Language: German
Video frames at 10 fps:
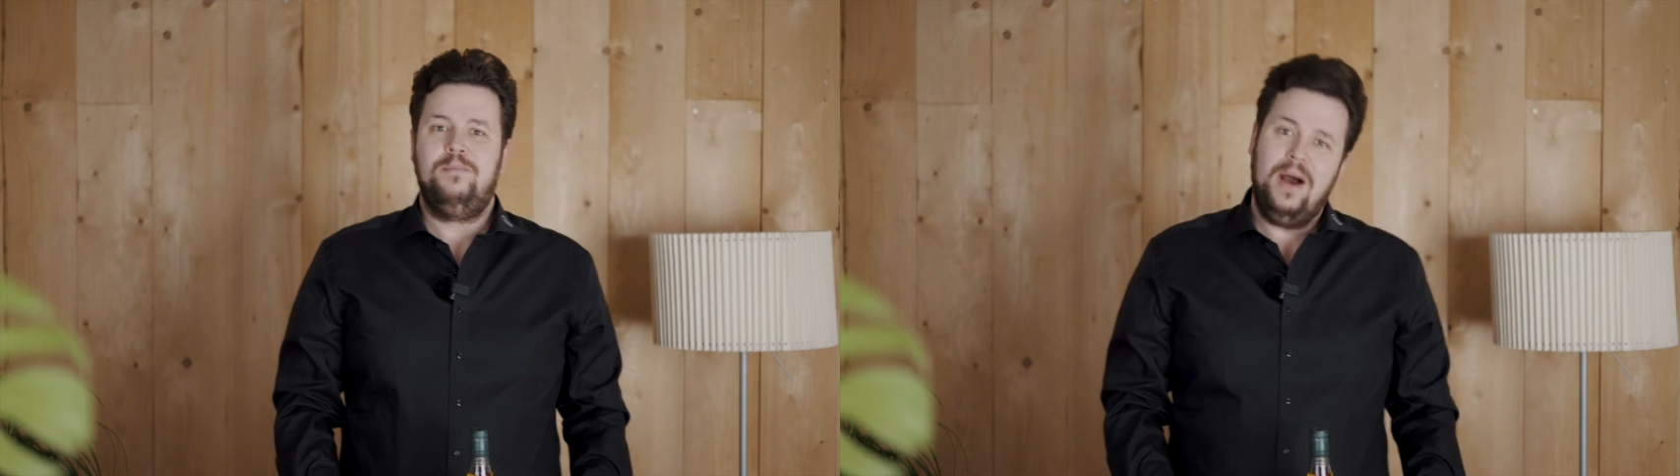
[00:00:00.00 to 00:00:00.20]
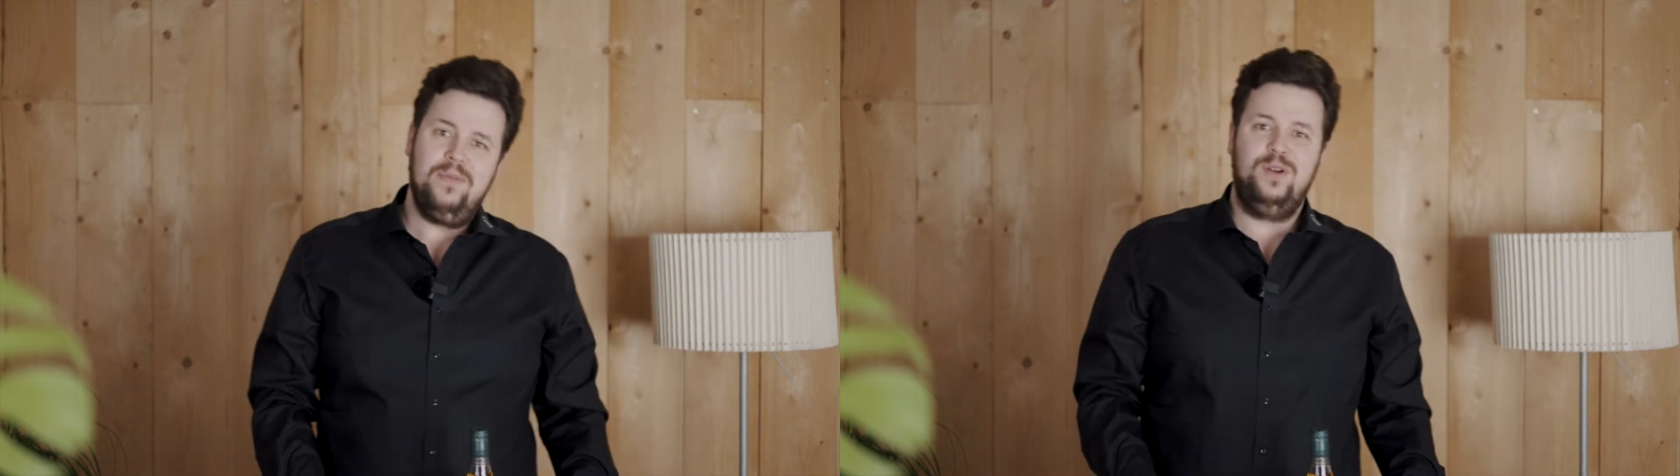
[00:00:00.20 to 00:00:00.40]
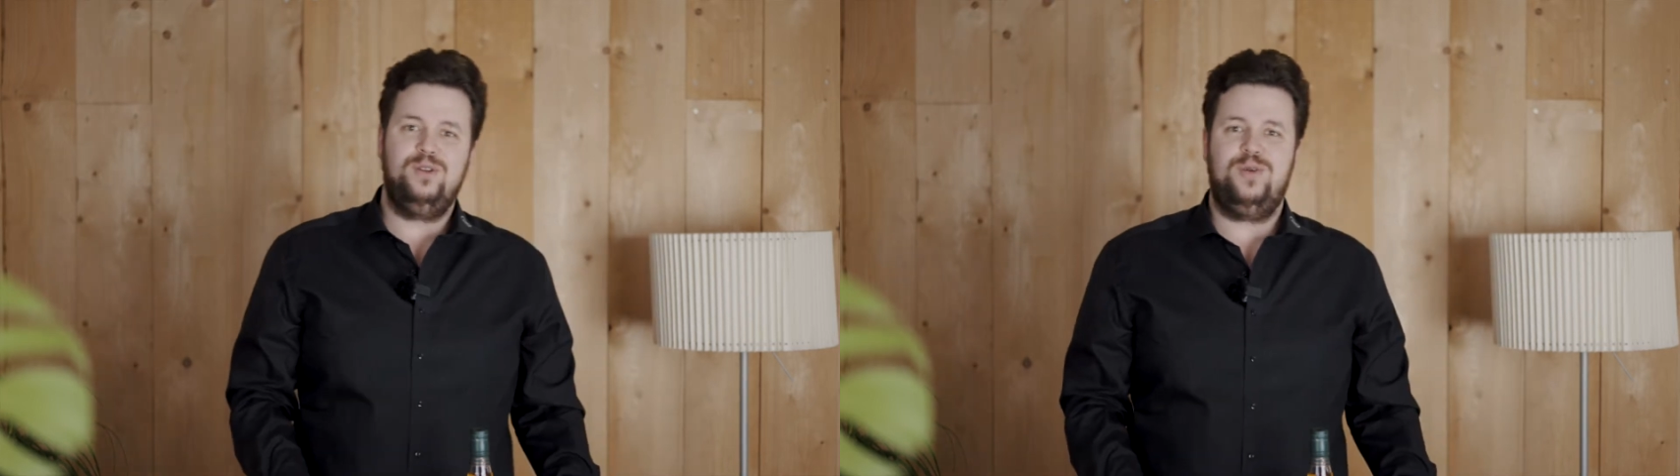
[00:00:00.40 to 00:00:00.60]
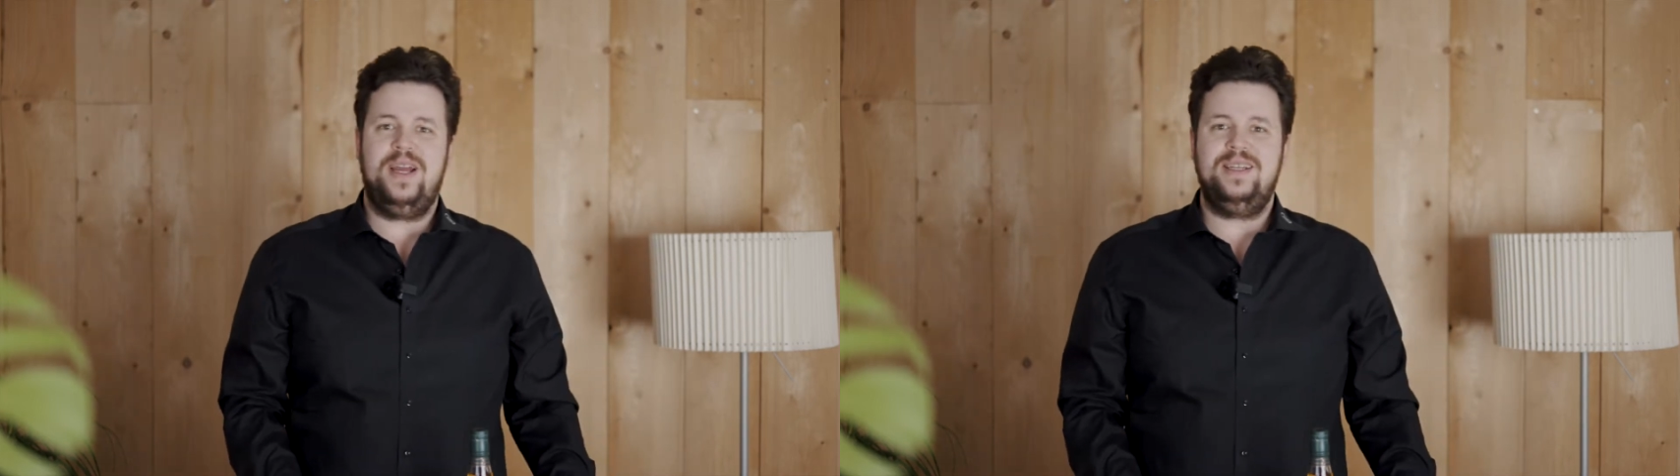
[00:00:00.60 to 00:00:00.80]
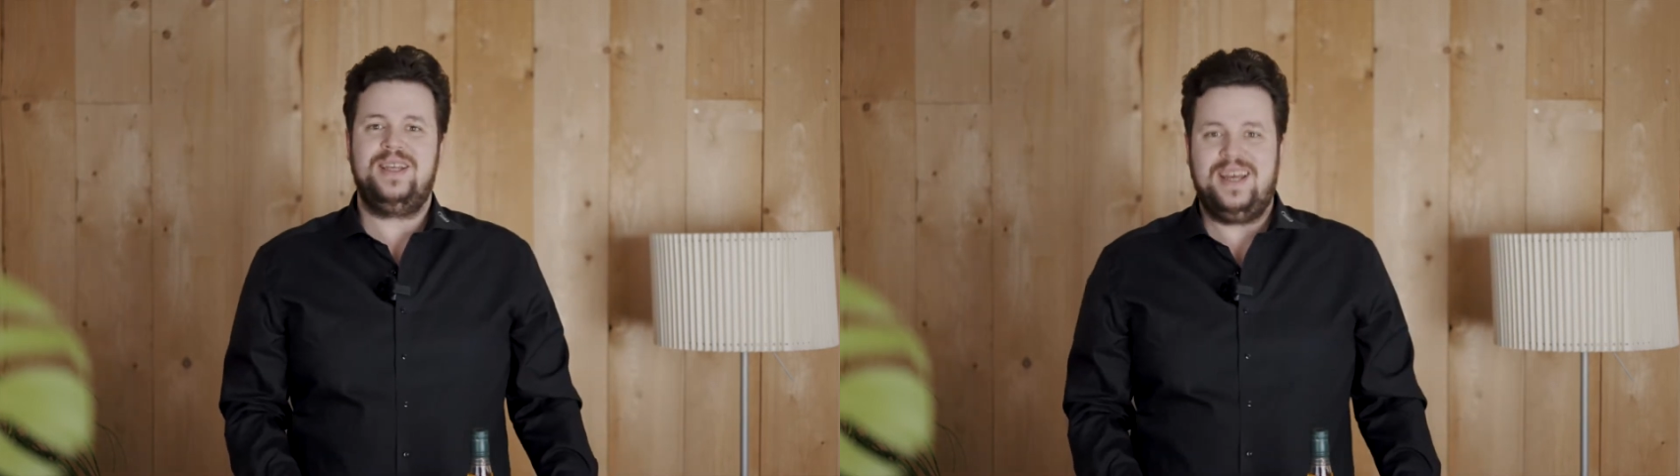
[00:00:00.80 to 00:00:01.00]
Buffalo
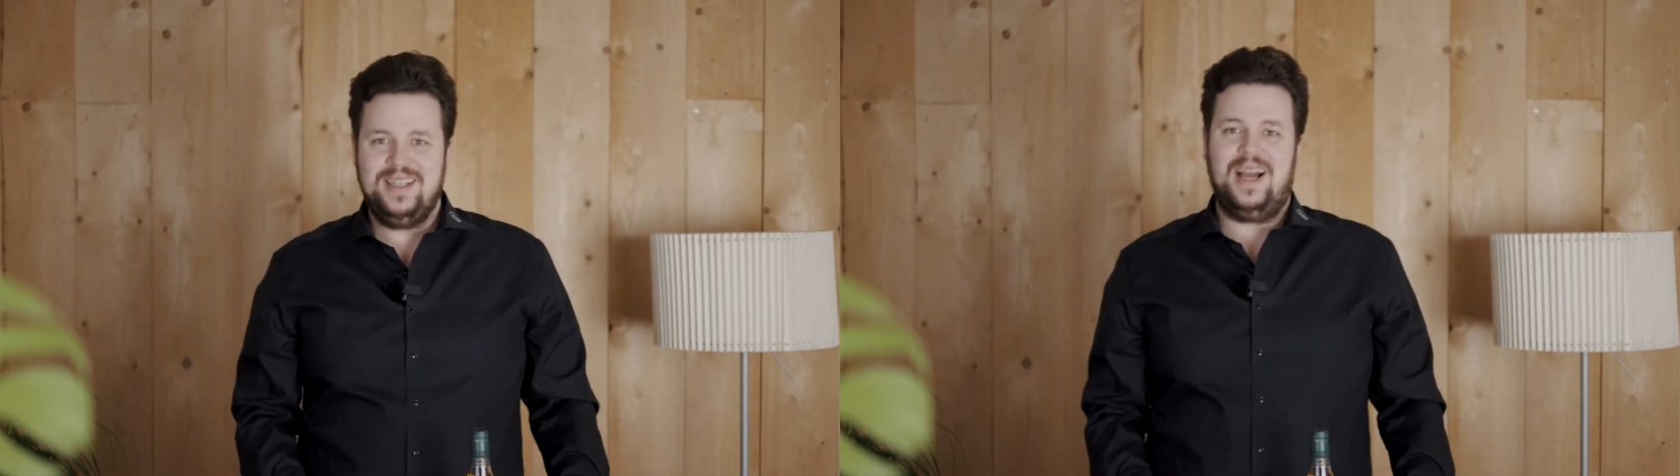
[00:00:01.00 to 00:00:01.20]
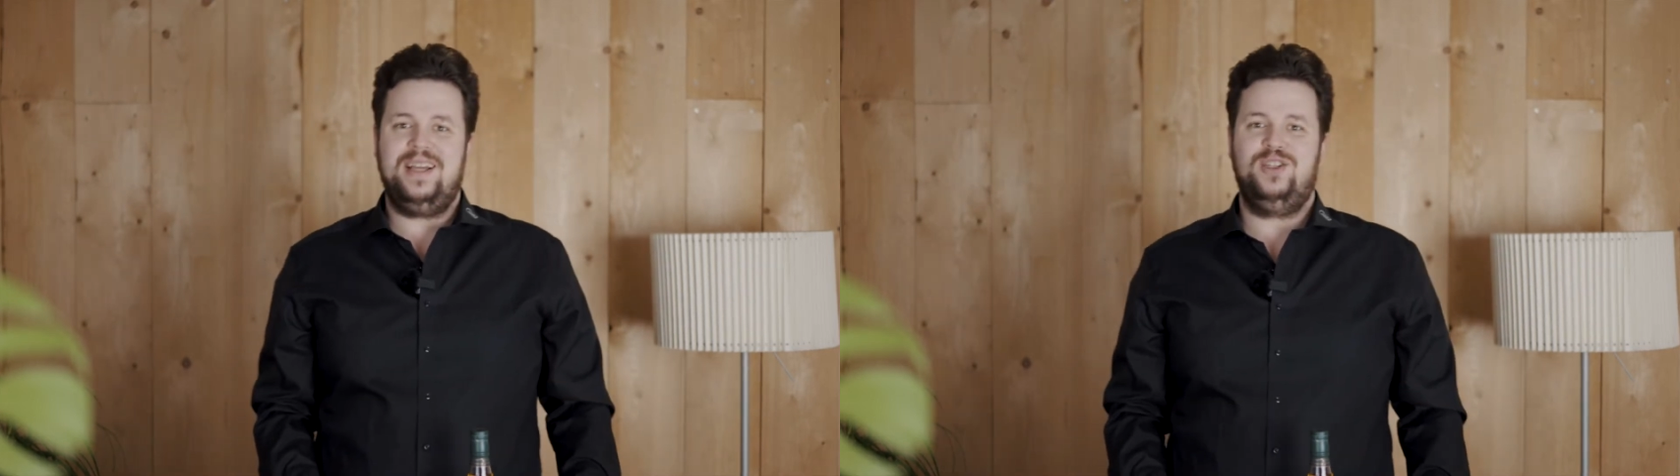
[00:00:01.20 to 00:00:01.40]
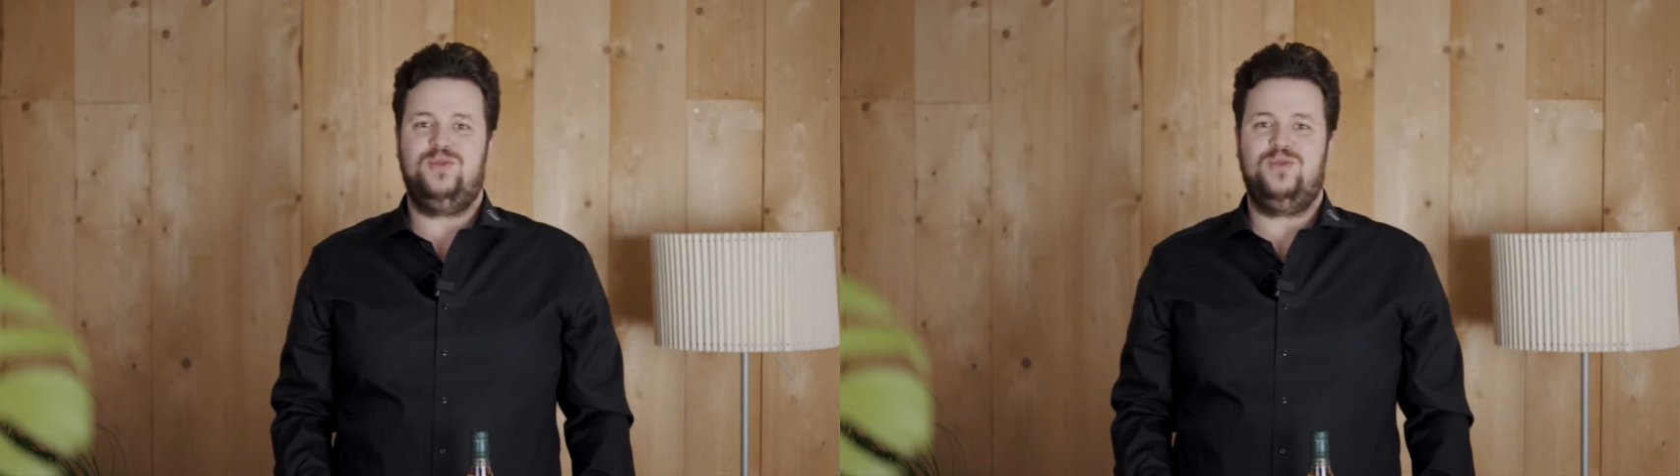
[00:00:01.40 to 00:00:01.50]
Trace Kentucky